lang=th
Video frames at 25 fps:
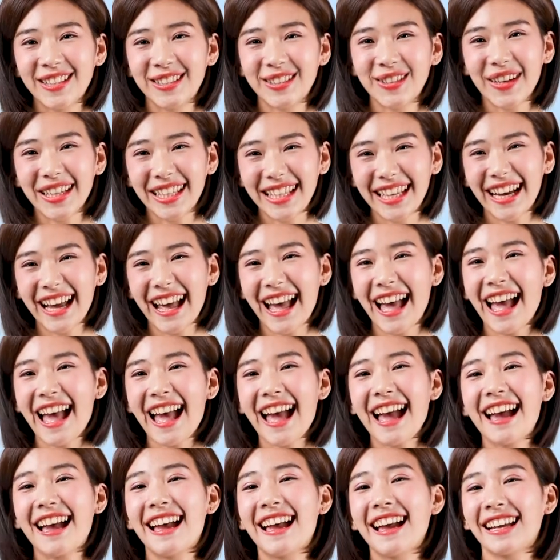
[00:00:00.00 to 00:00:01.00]
สวัสดีค่ะ
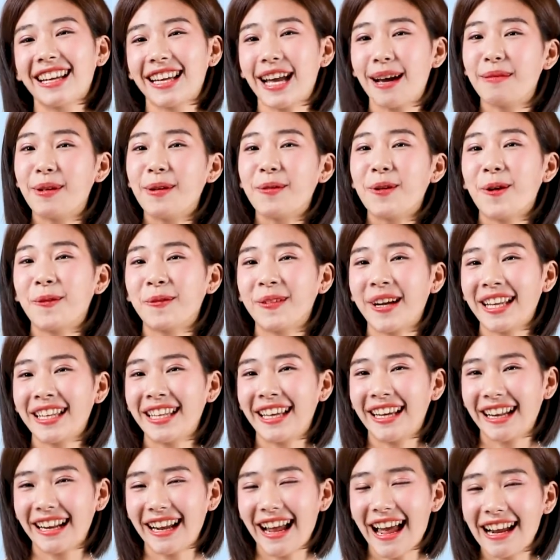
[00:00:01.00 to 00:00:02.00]
กลับมาพบกันอี
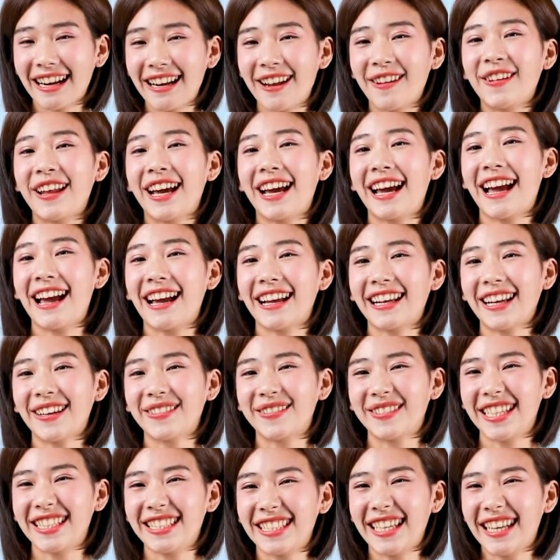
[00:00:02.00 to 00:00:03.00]
กครั้งแล้วนะคะกับ
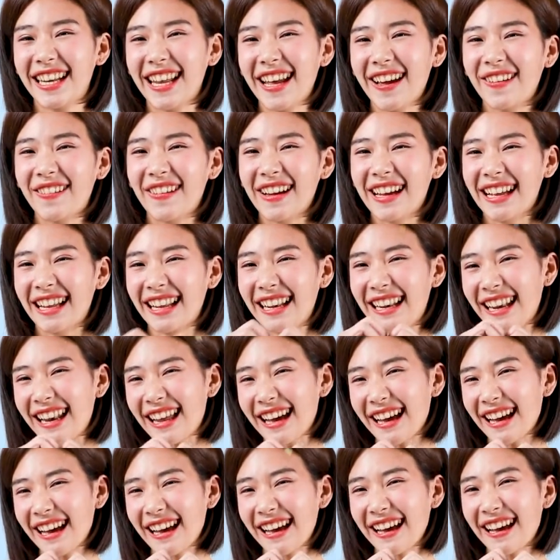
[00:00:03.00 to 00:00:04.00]
ซีชาแนลล l
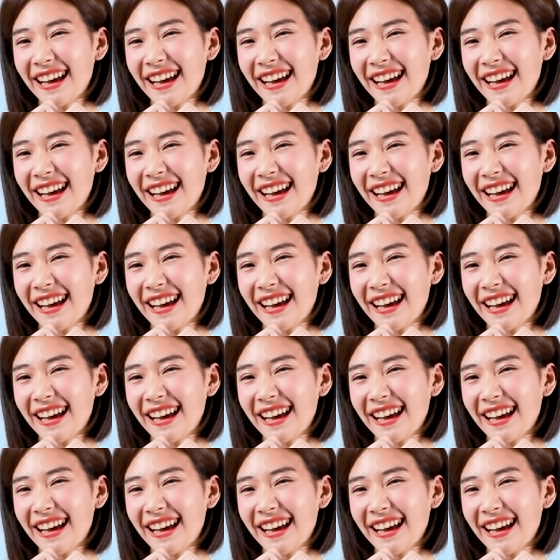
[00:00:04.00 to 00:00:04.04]
o